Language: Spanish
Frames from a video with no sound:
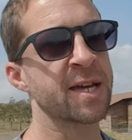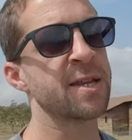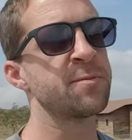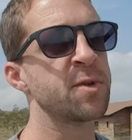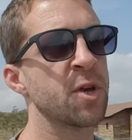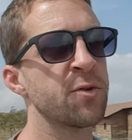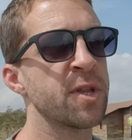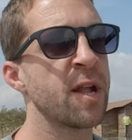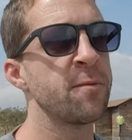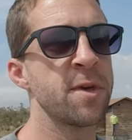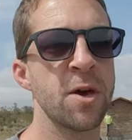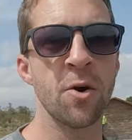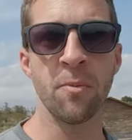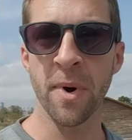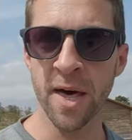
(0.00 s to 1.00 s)
la descripción del
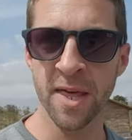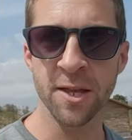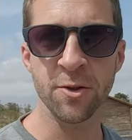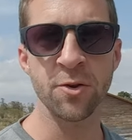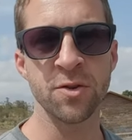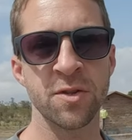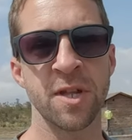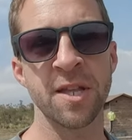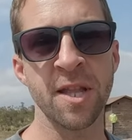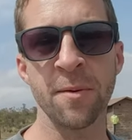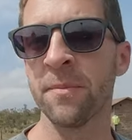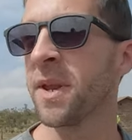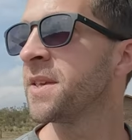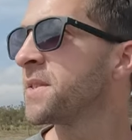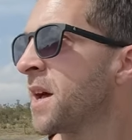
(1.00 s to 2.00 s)
video más datos de
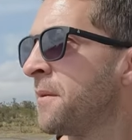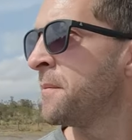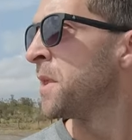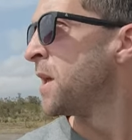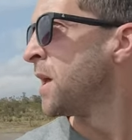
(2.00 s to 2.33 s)
esta empresa.